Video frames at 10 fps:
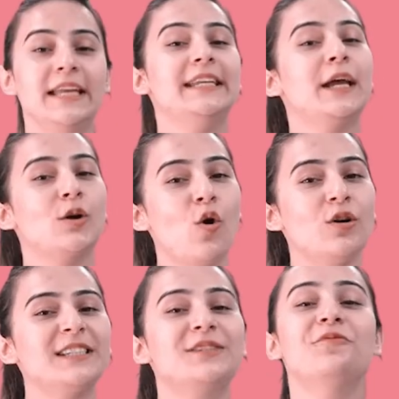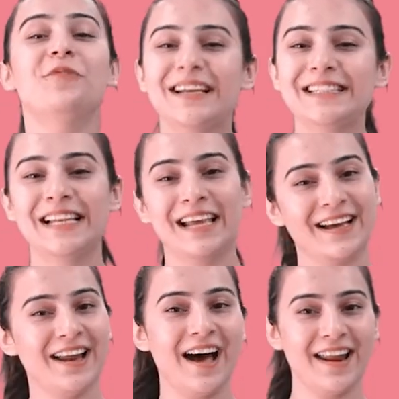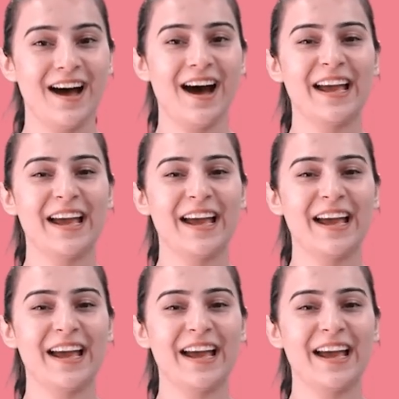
ये कोर्स विंग्स लेकर आ रहा